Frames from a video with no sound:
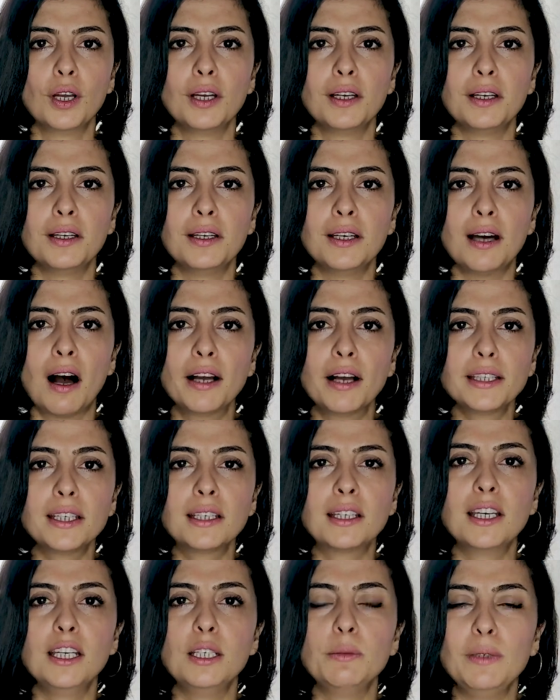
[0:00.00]
E, hangi
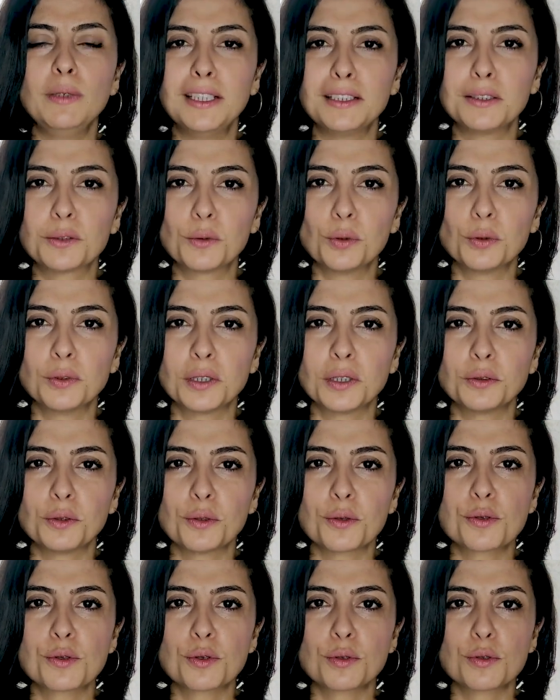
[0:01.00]
kelimeleri
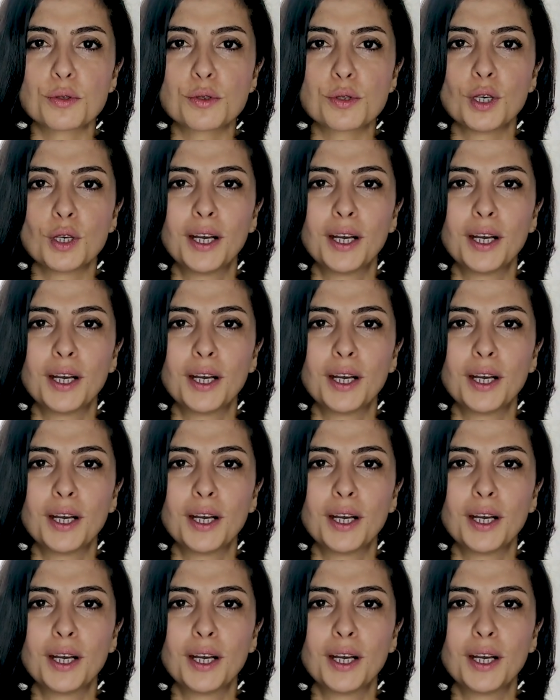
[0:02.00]
kullanıyorsunuz?